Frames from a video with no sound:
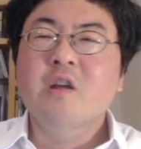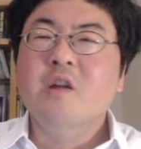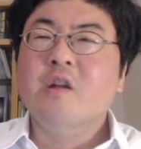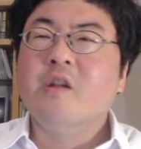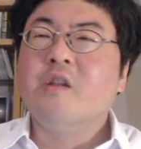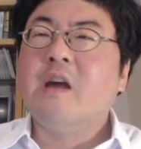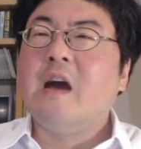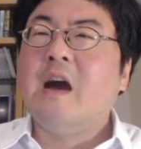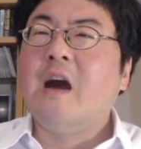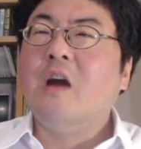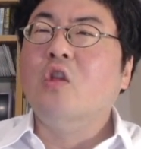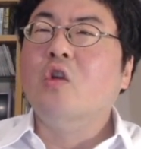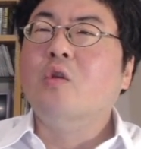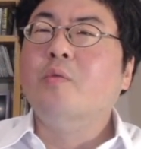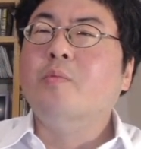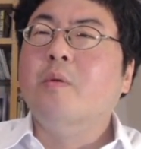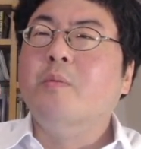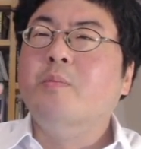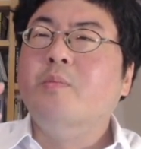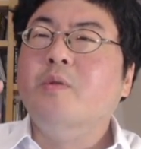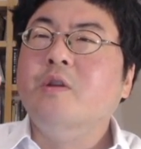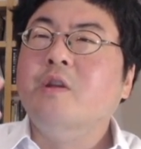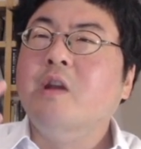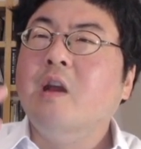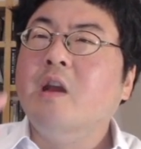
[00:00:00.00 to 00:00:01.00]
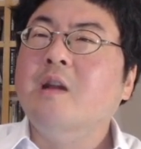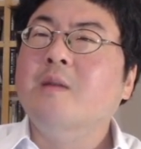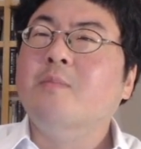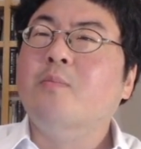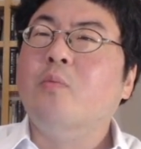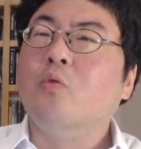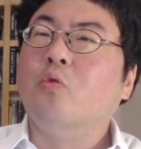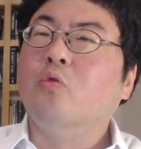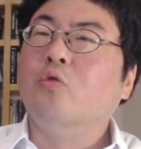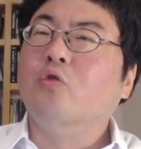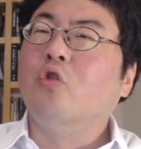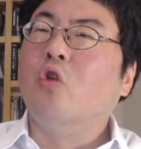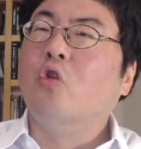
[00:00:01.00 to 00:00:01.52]
산업의 미래를
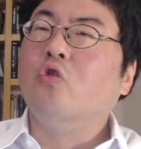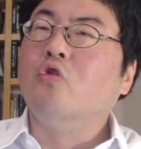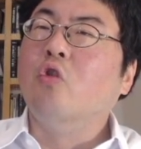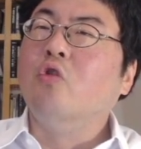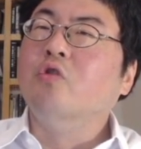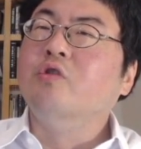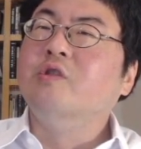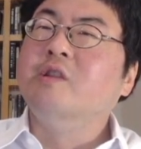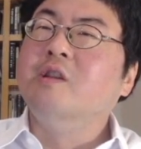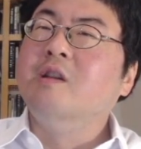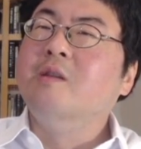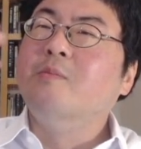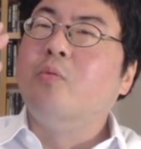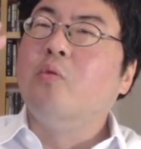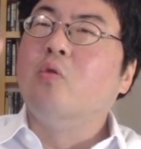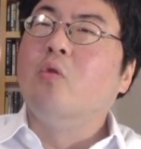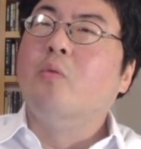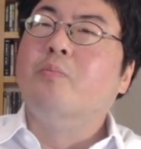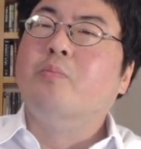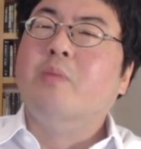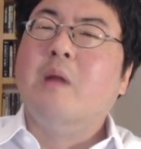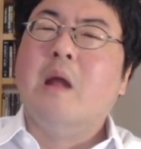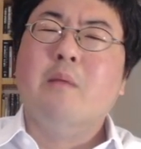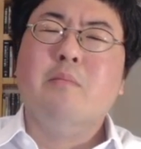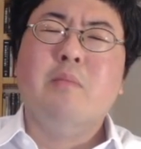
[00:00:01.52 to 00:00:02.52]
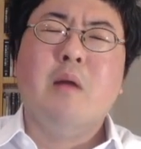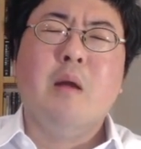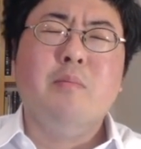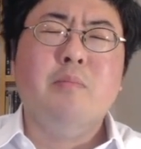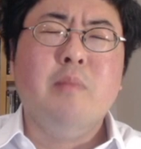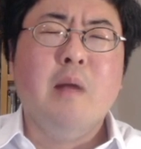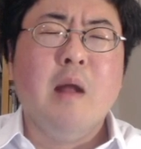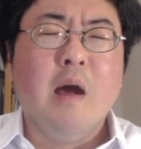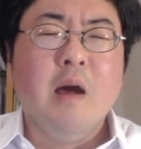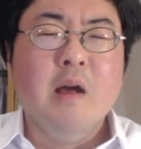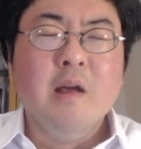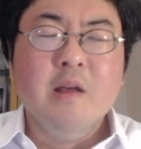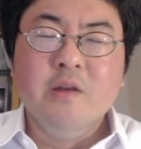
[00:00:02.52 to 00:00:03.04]
보고 경영진을 보고
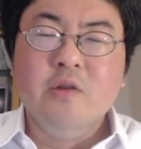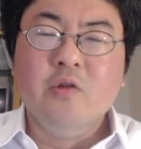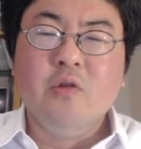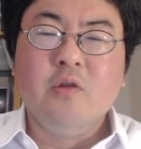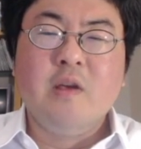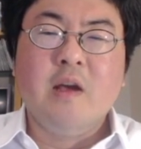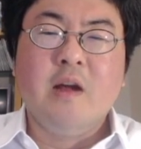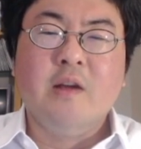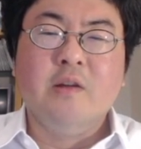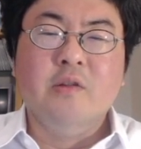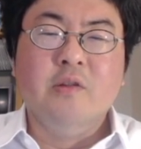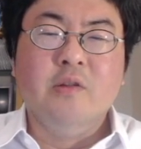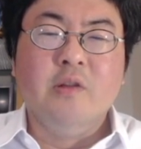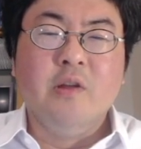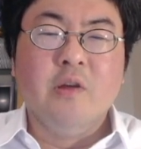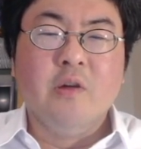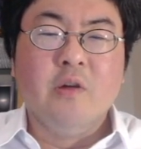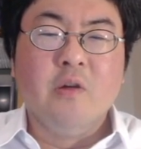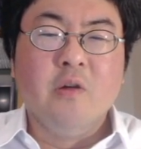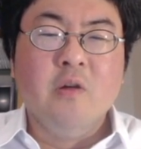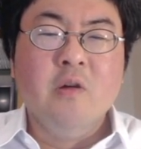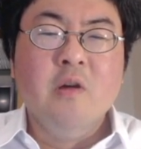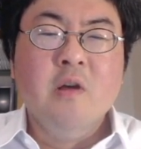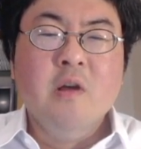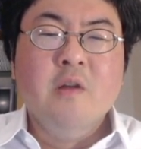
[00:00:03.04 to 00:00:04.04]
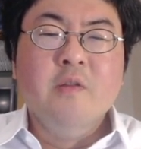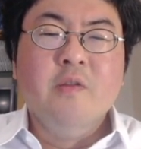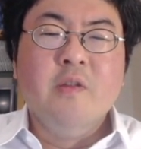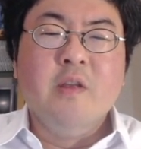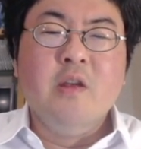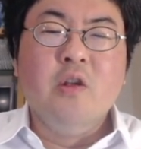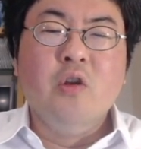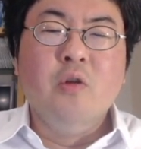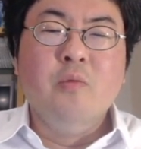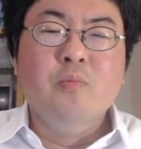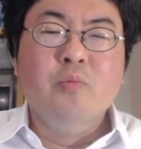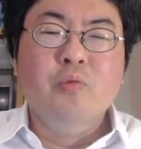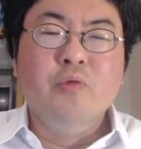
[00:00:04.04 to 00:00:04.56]
블라블라 이렇게 하는데요. 네,
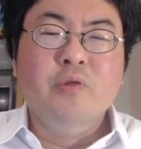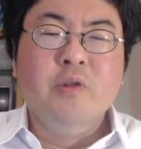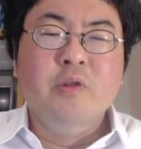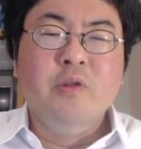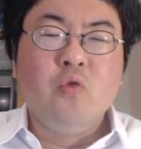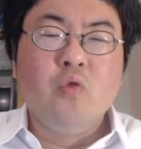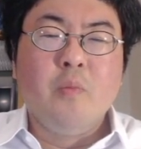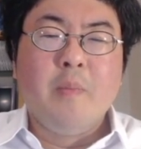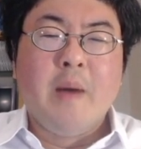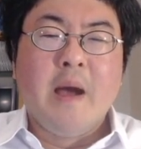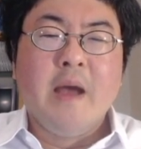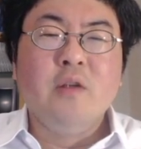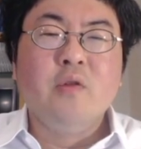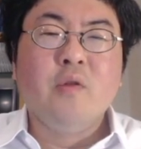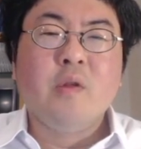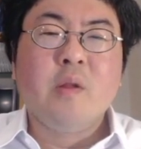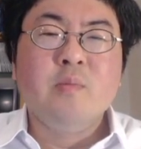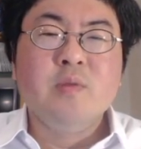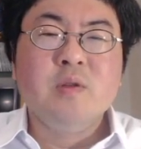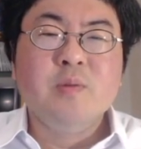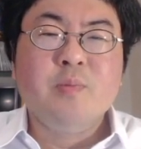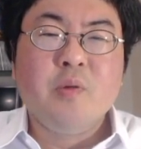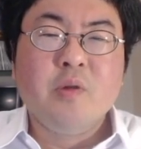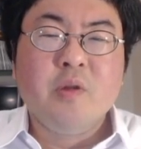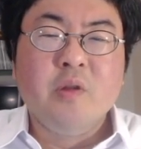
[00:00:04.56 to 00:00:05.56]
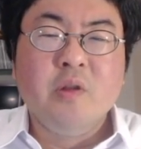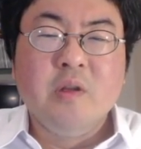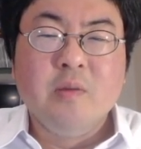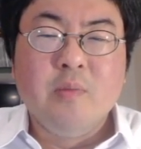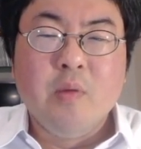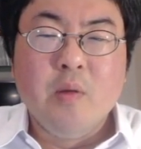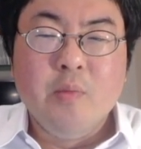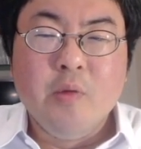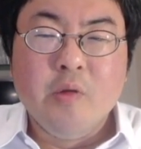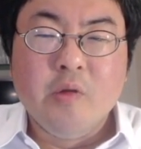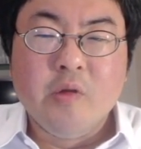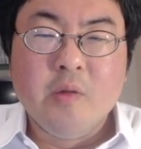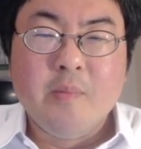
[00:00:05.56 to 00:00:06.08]
이런 분들이 꼭 마이너스 30%
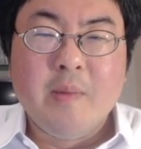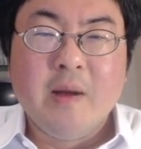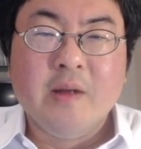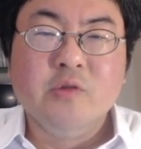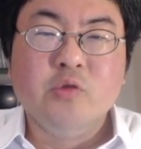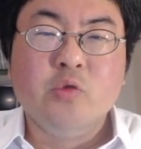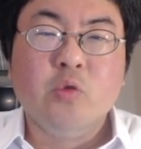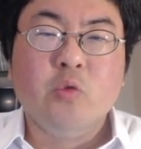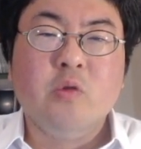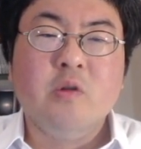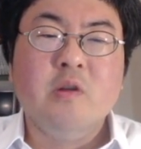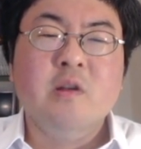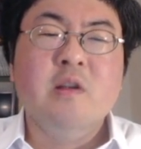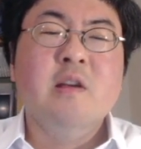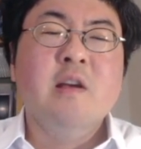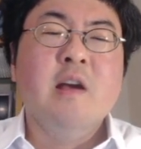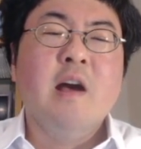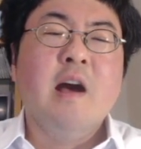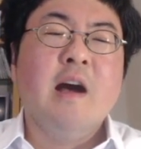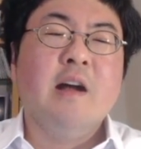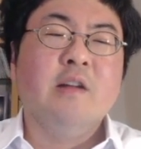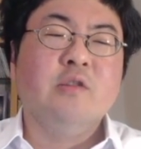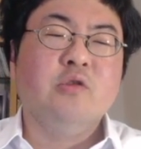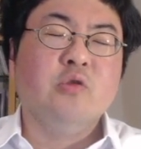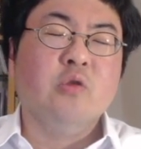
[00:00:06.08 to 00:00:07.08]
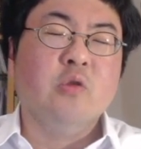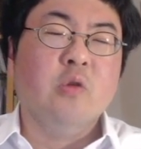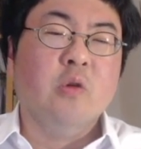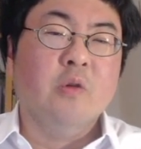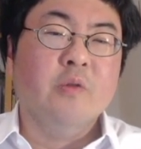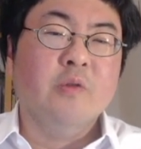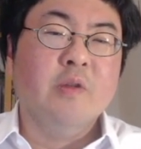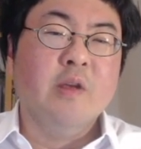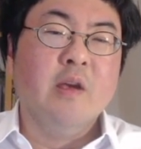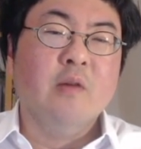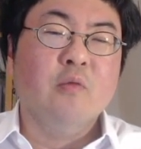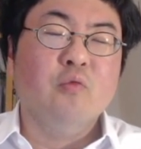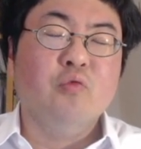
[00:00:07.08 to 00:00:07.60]
벌면서 만족을 하죠.
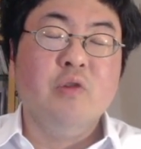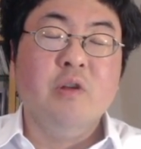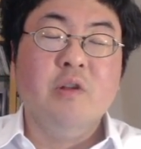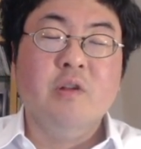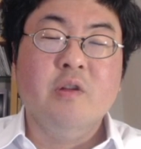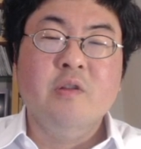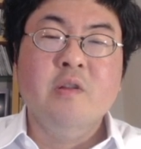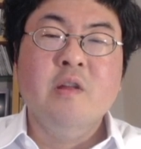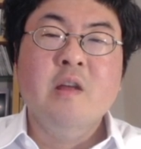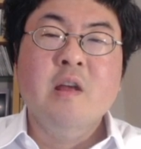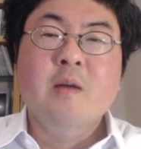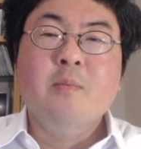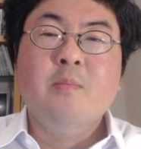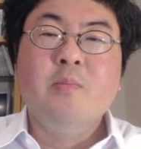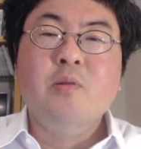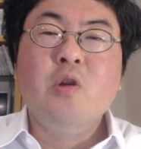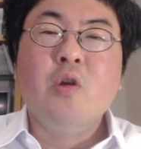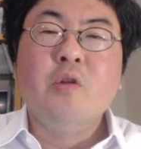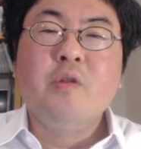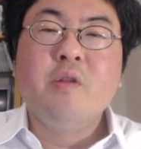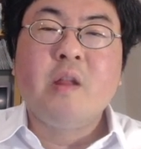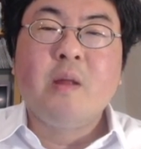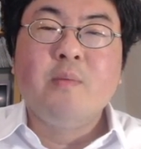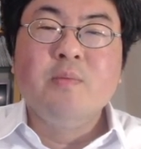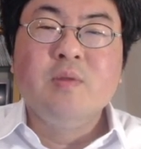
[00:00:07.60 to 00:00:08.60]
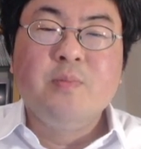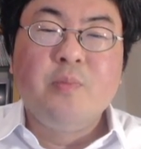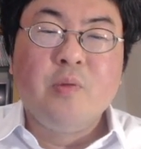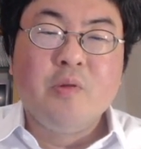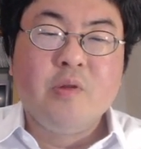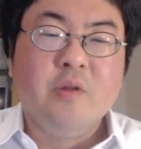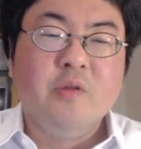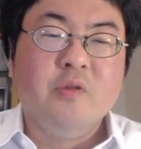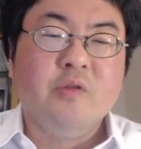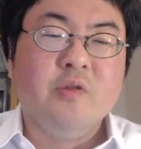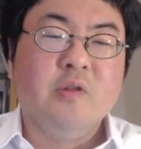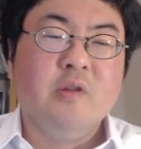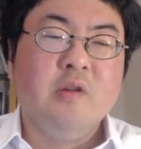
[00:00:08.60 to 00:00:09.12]
네, 우리는 플러스
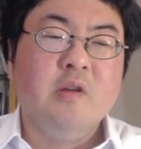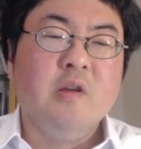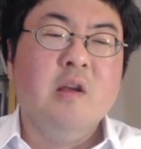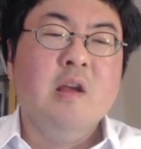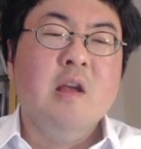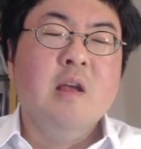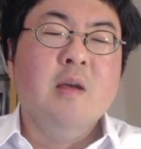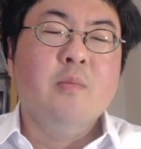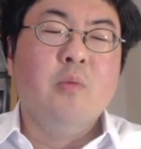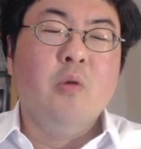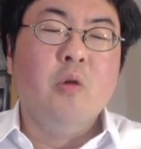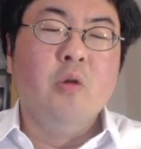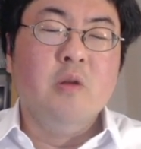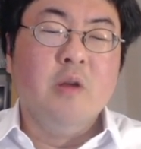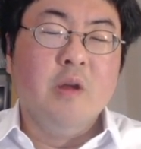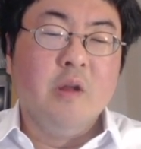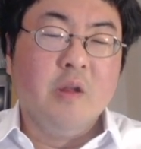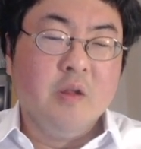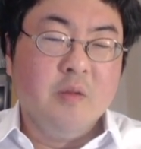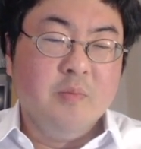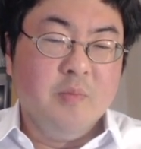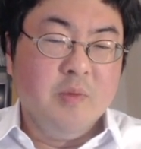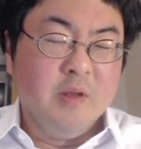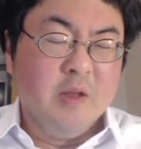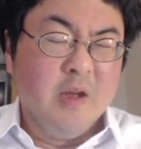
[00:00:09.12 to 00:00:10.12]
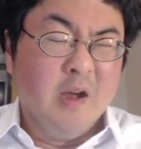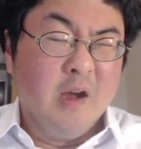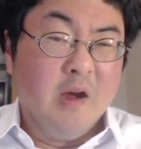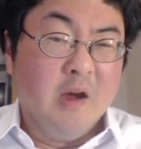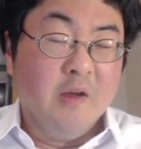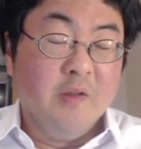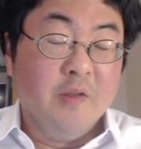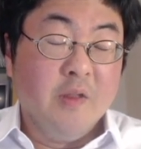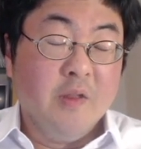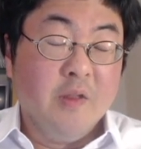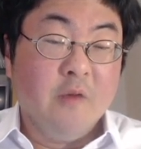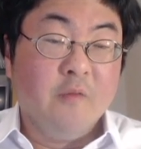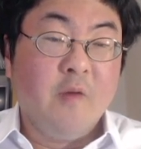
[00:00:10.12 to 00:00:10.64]
30%를 벌겠습니다.
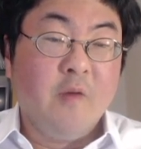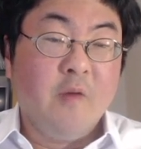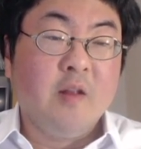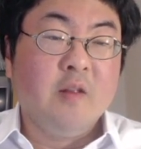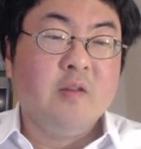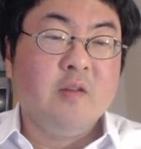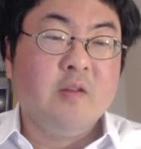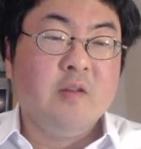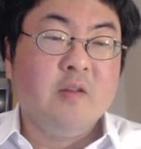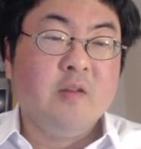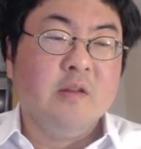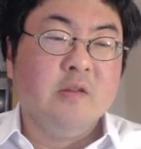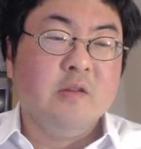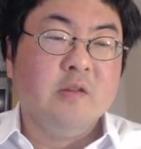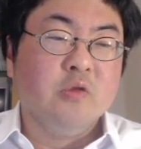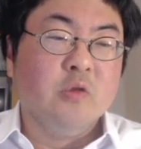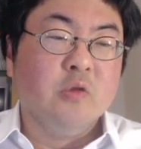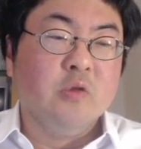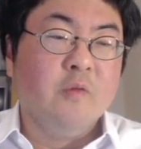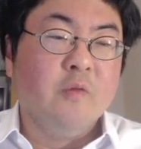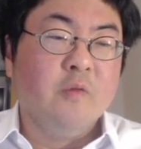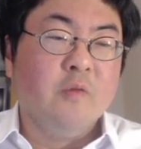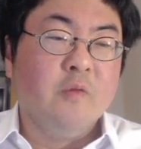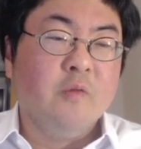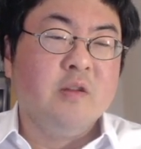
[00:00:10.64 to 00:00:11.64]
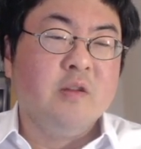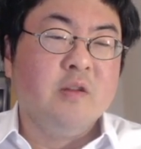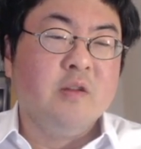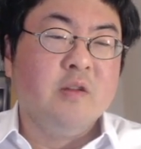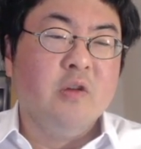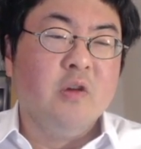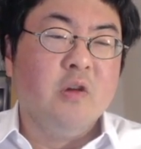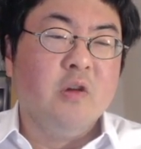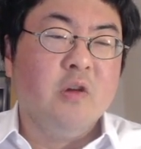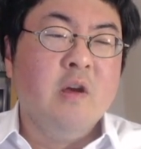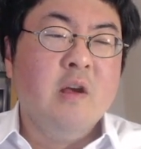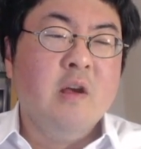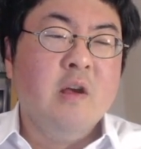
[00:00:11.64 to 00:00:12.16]
네, 팩트가 있죠.
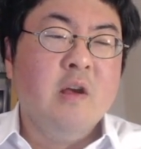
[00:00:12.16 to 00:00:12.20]
팩트는요.